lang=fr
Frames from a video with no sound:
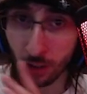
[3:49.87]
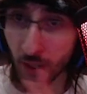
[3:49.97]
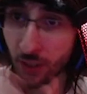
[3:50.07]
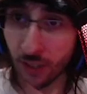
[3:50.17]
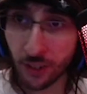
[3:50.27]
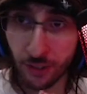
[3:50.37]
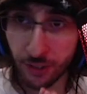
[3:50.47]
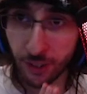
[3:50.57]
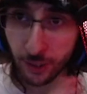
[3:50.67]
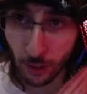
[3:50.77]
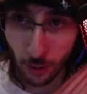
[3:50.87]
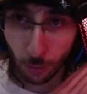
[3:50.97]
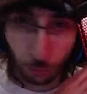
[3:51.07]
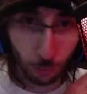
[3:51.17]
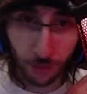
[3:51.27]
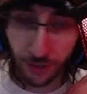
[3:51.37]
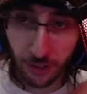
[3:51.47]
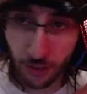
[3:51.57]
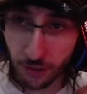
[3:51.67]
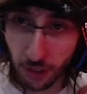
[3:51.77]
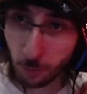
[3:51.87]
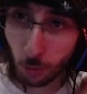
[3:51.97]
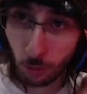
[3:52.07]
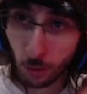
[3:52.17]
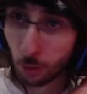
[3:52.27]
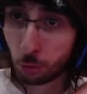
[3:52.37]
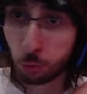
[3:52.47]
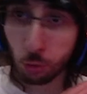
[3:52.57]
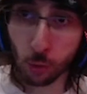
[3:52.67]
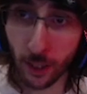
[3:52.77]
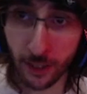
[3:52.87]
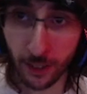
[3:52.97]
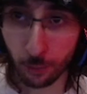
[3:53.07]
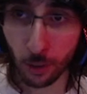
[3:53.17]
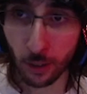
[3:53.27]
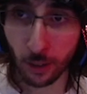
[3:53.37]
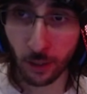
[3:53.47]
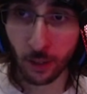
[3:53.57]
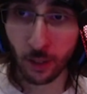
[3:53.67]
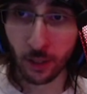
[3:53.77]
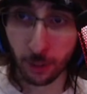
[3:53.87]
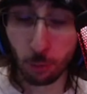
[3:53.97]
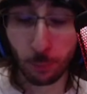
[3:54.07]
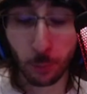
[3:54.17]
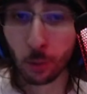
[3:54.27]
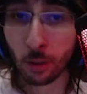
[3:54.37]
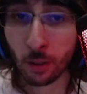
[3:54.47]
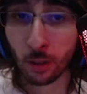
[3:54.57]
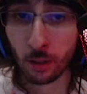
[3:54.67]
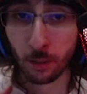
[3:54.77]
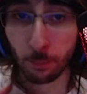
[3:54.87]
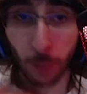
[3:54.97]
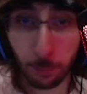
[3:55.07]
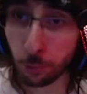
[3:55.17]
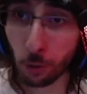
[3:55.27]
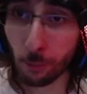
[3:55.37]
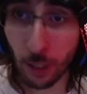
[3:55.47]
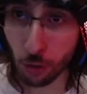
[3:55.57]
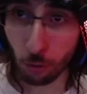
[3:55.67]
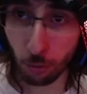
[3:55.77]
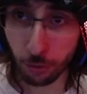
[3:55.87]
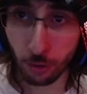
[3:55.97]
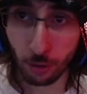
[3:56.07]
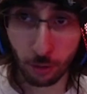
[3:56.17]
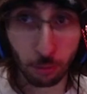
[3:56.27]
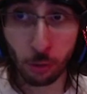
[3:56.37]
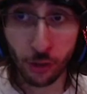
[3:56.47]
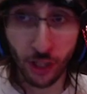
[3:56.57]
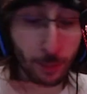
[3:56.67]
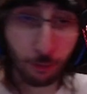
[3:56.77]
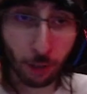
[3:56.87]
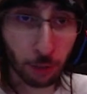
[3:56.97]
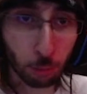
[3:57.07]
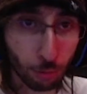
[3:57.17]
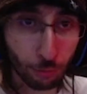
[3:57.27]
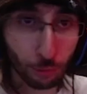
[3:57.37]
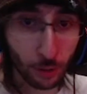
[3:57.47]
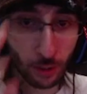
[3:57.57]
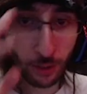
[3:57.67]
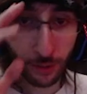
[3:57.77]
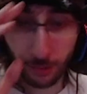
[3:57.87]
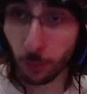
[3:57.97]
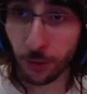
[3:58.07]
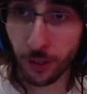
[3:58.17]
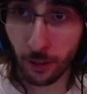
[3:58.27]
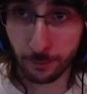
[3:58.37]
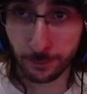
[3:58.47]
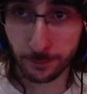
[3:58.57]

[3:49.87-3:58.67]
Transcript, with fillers: les statistiques sont statistiquement toujours aléatoires. Et tu peux, par pure malchance, ne jamais avoir ce que tu veux. C'est pour ça,